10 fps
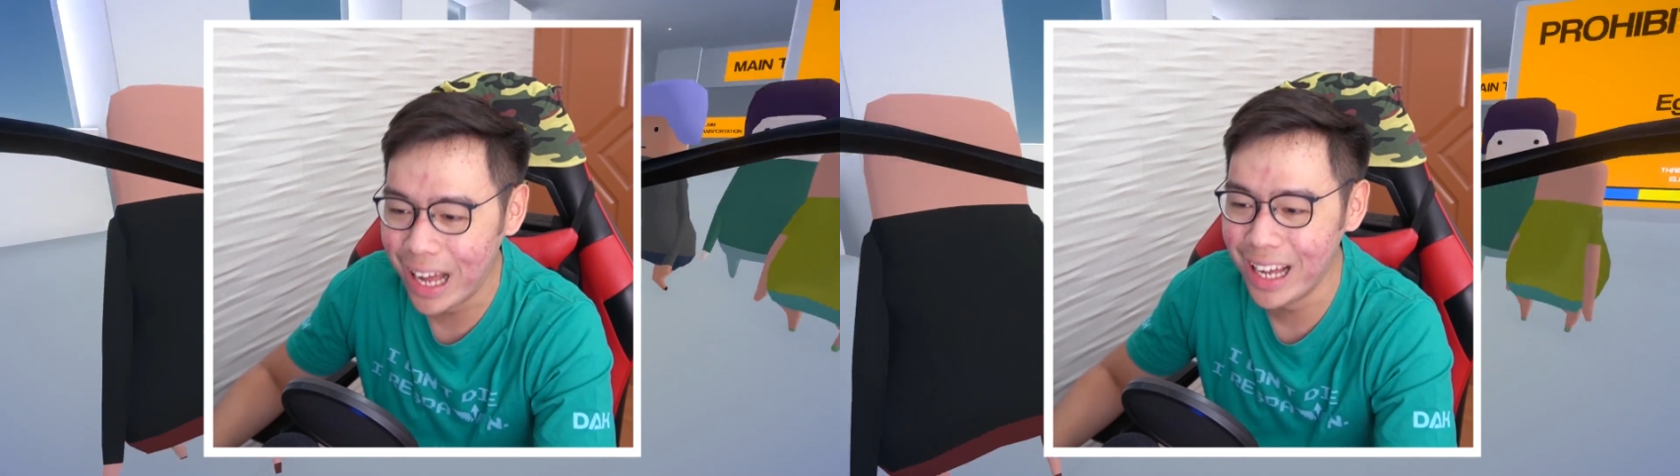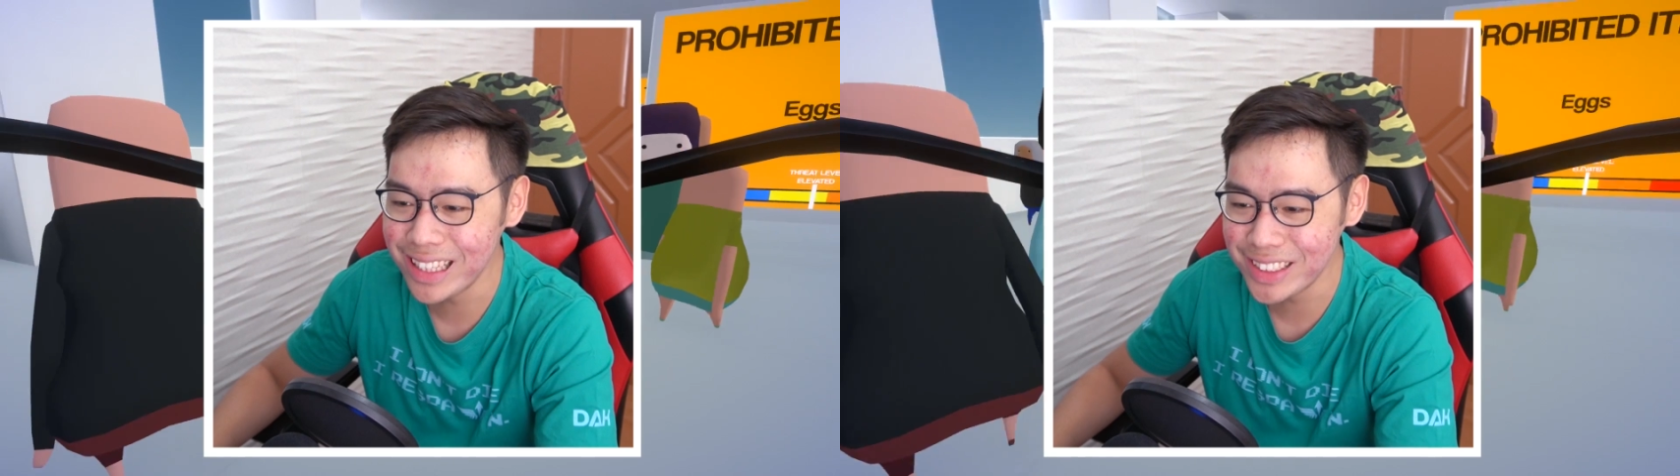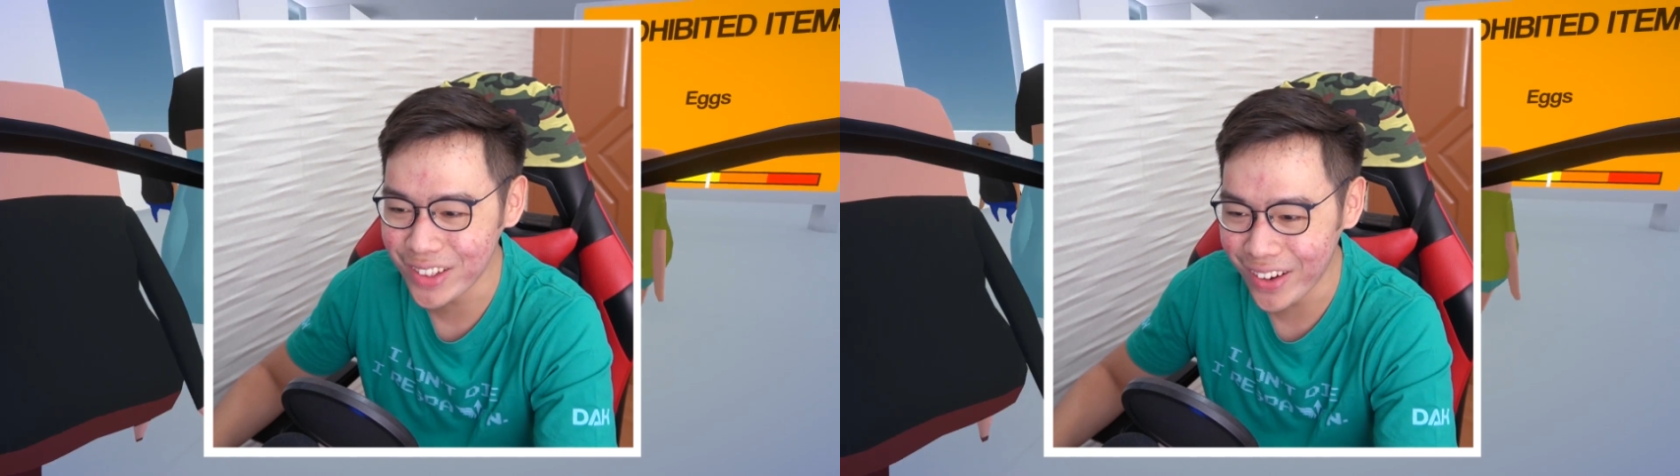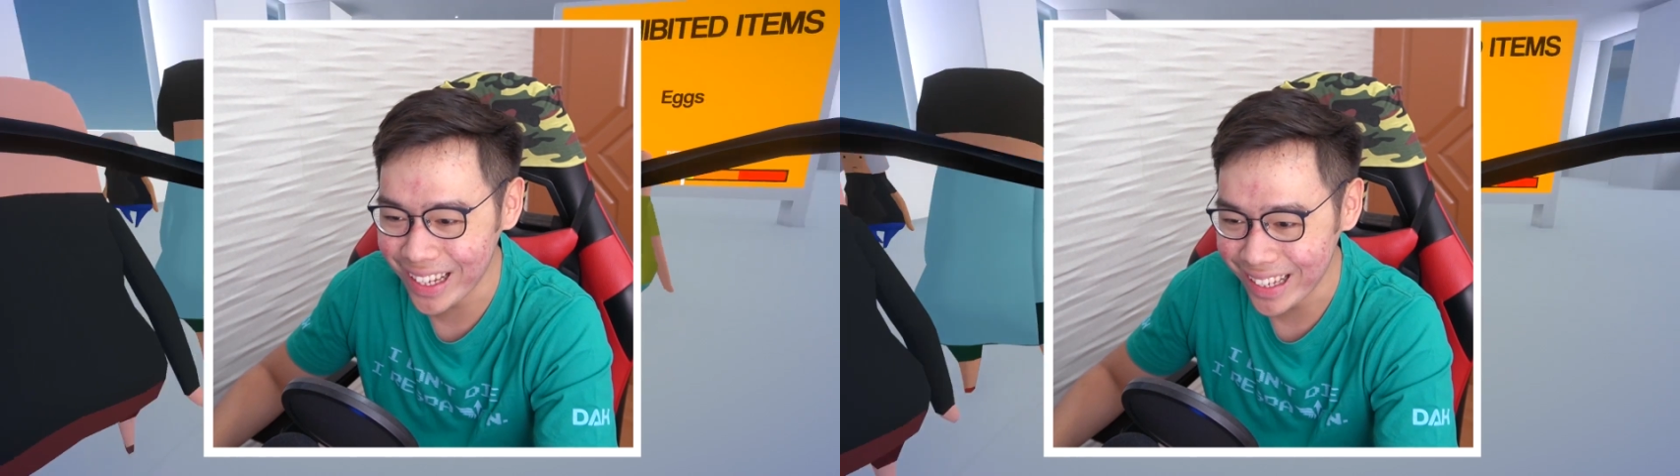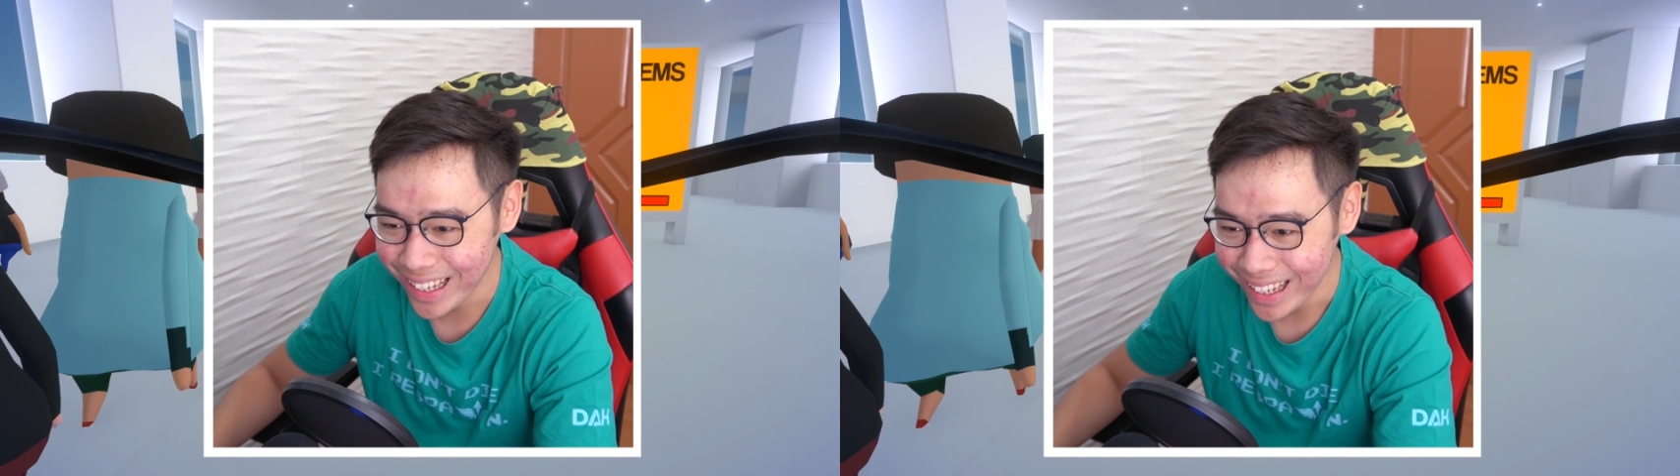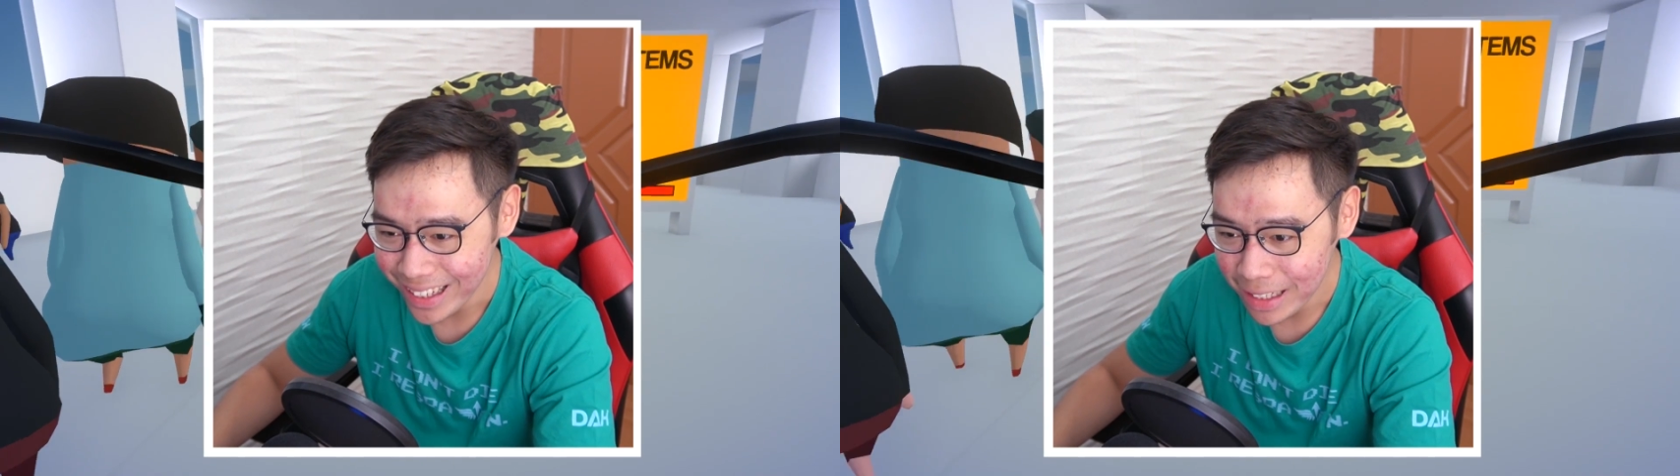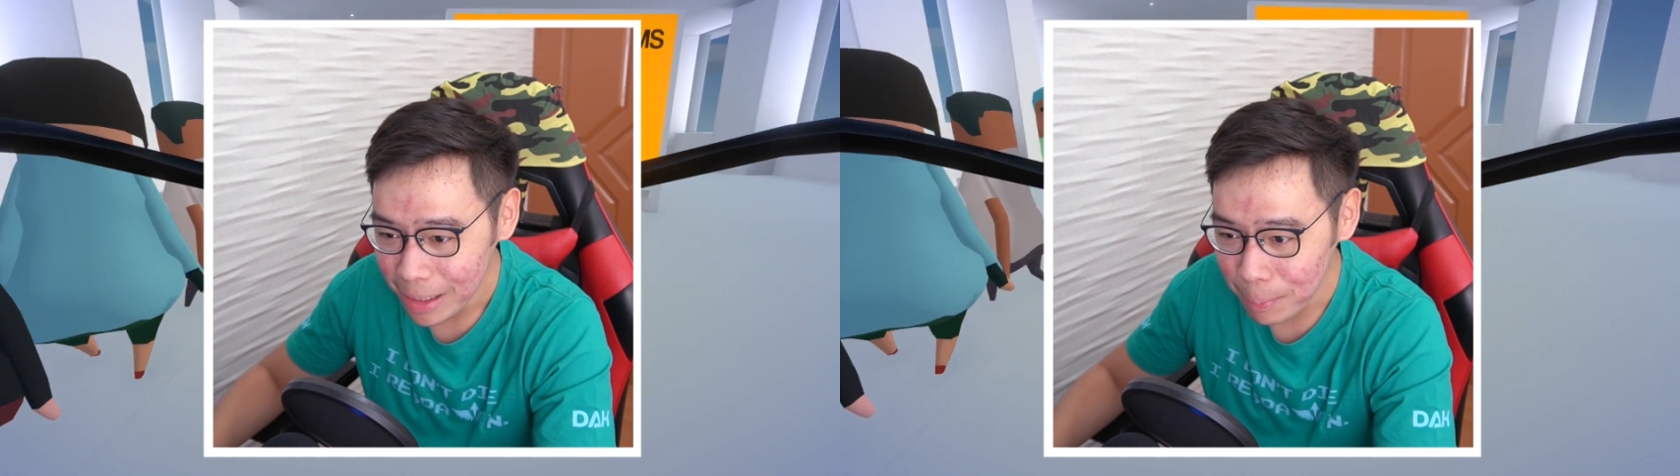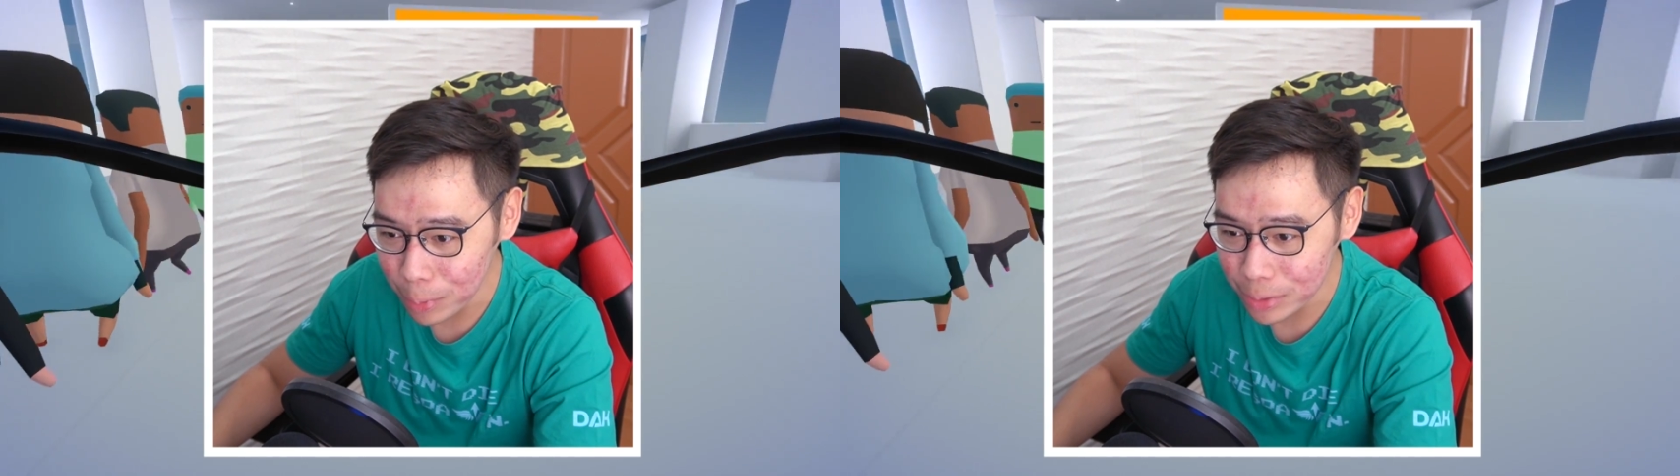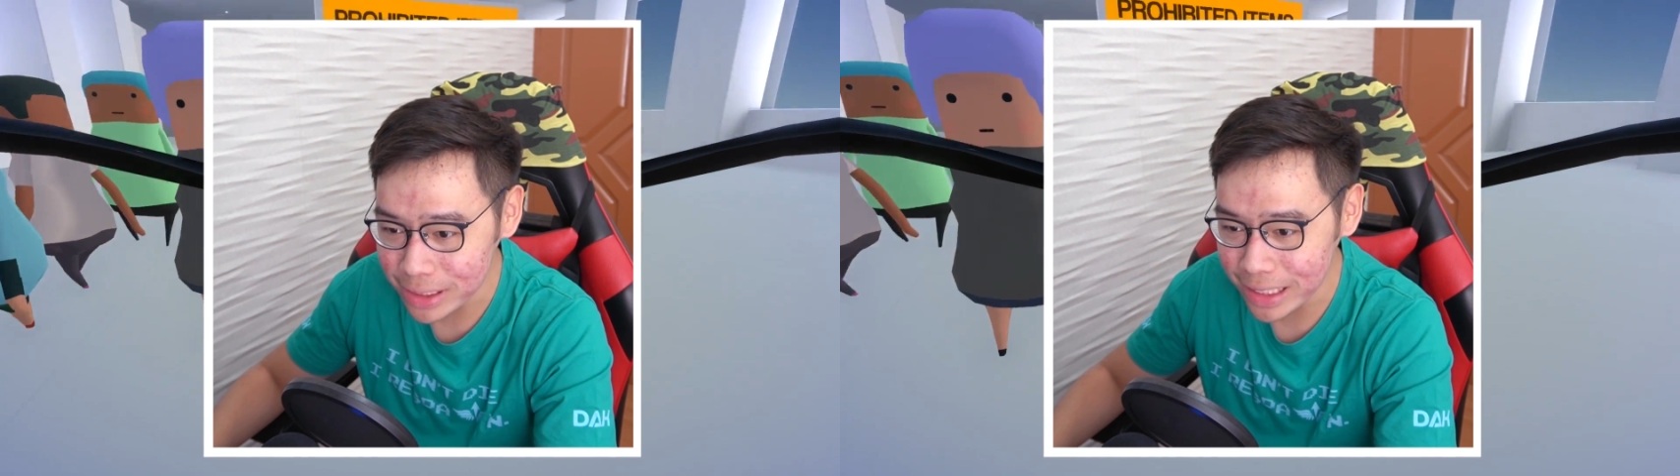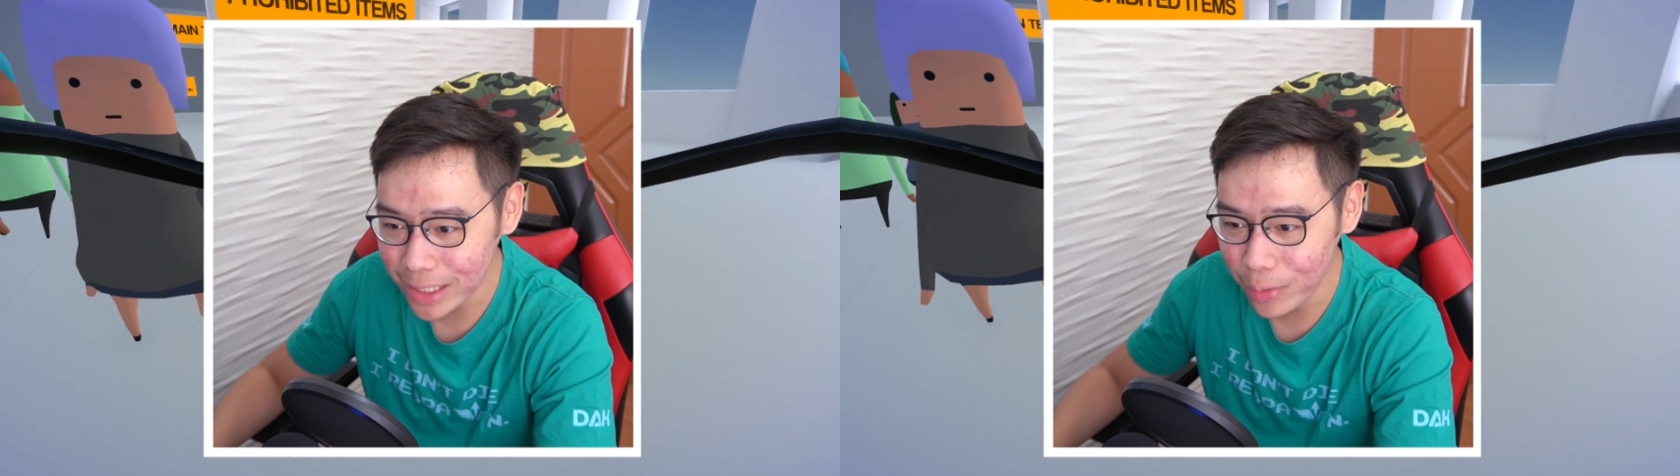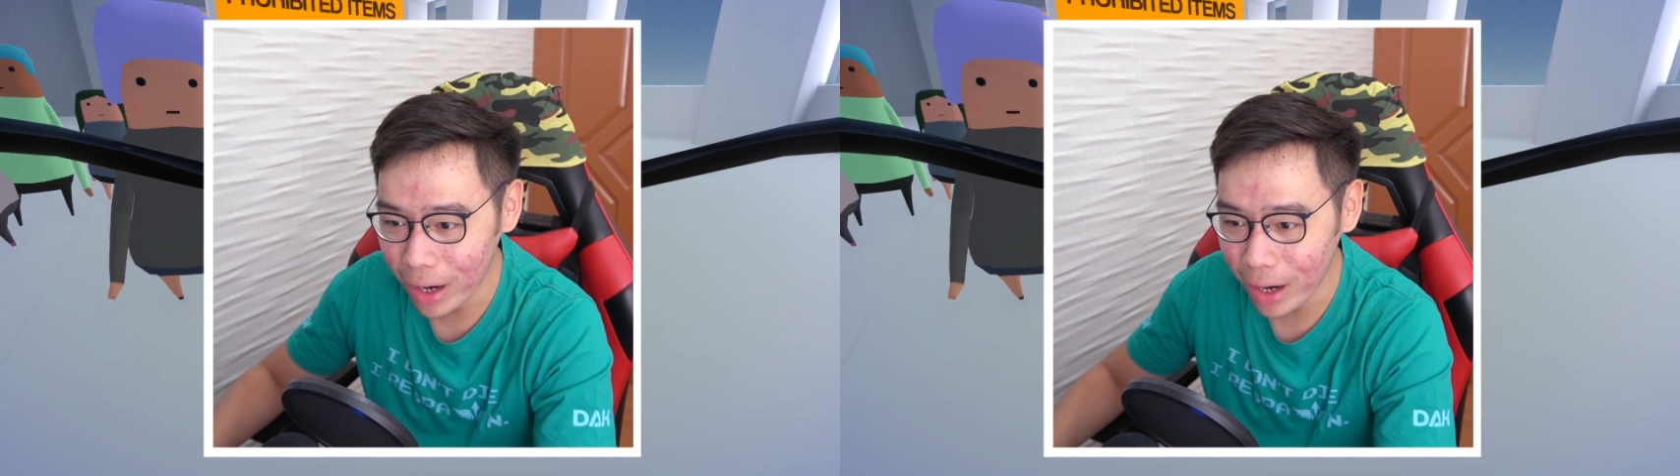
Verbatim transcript: banget, coy. Pusing